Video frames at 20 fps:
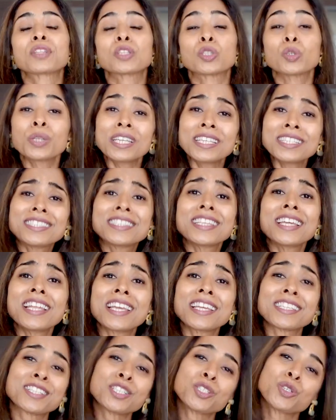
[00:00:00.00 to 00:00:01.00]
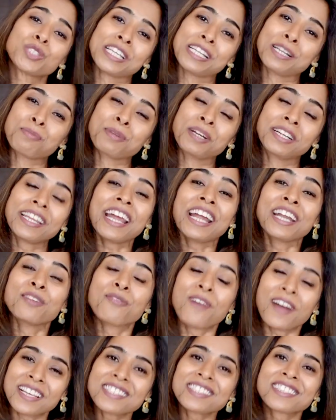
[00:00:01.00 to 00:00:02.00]
तो इस तरीके से जो सेलिब्रिटी
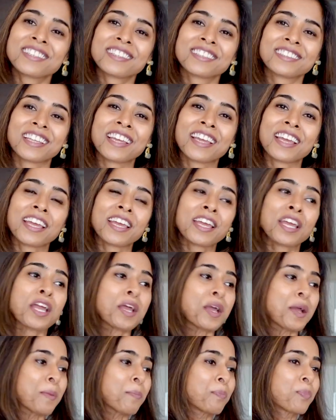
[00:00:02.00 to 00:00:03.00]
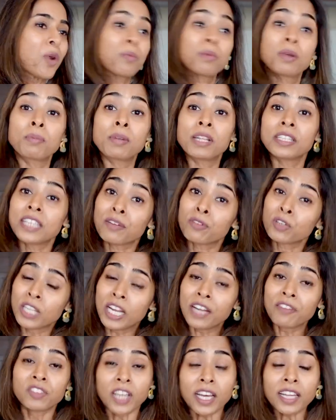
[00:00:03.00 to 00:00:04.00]
एडवाइस करते हैं प्रॉबेबली दे वुड
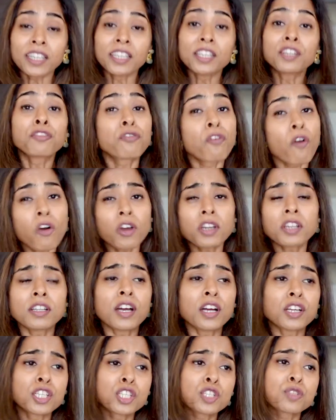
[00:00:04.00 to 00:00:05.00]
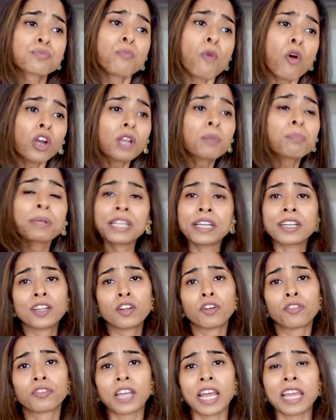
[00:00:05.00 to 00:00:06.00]
हैव डन इट फॉर अ स्मॉल पीरियड
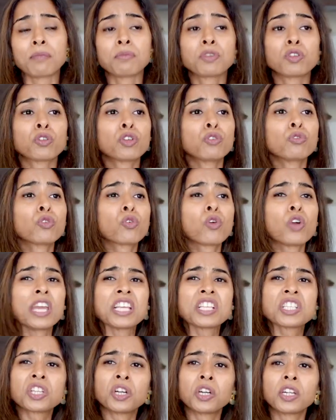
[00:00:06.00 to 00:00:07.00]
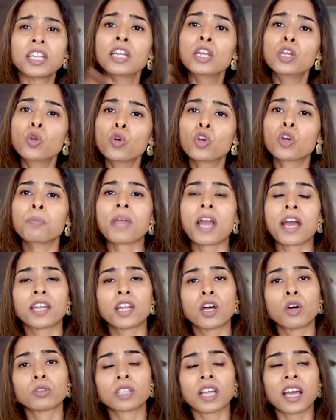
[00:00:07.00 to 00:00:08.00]
ऑफ टाइम क्योंकि उनको एक सर्टेन लुक में
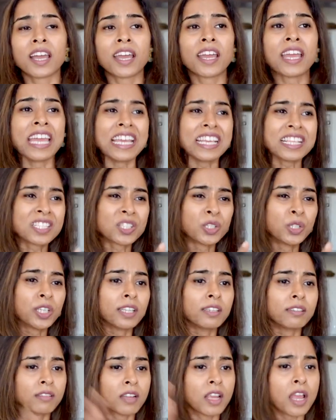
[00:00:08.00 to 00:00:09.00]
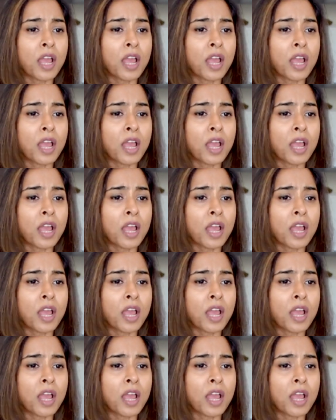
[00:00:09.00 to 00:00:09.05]
आना होता है एक सर्टेन